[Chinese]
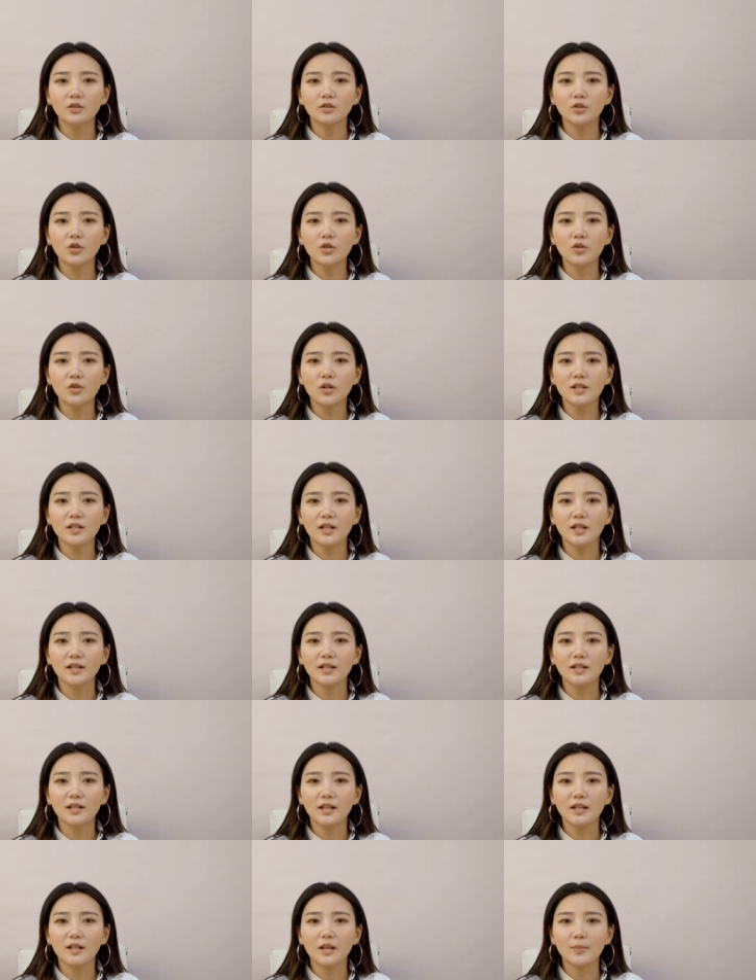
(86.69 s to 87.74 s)
都说
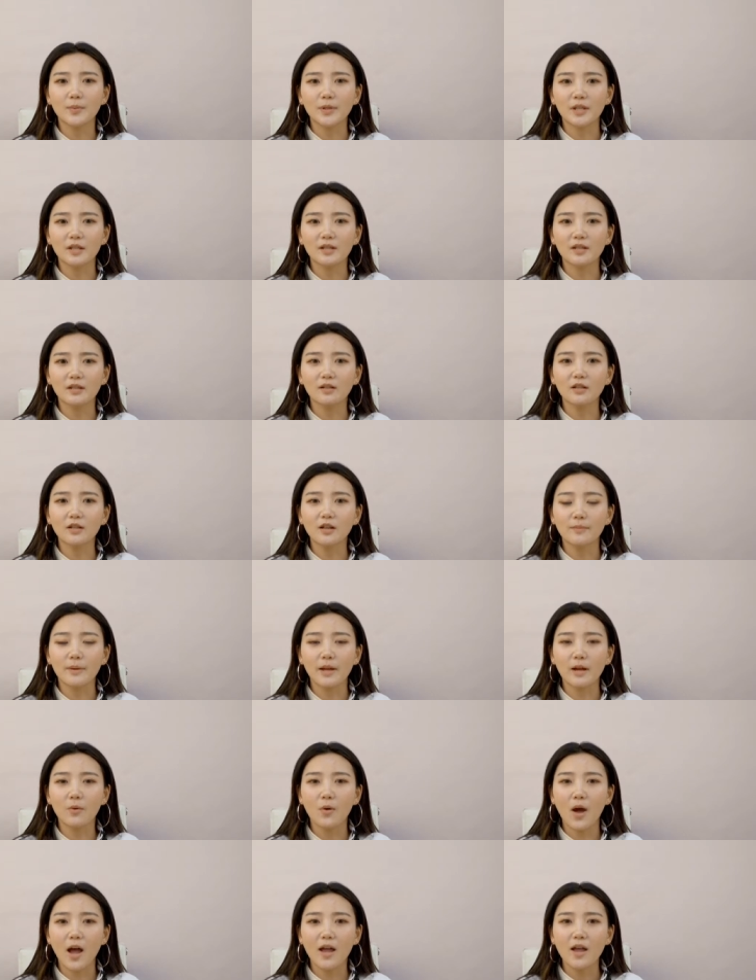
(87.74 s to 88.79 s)
城里人的脾气特
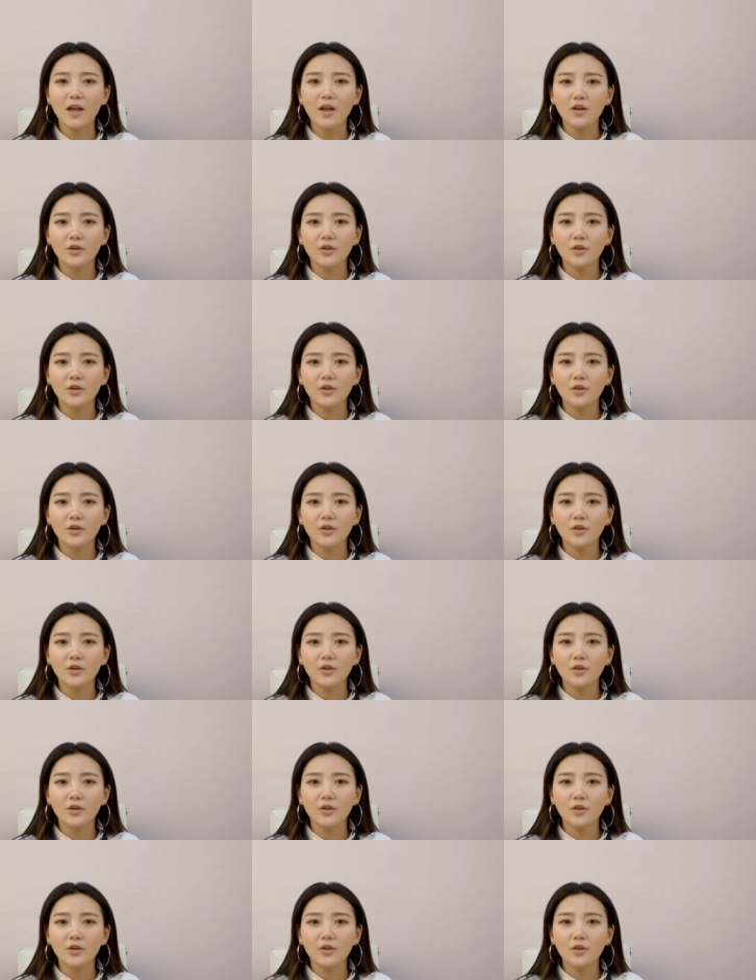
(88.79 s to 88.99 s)
别坏，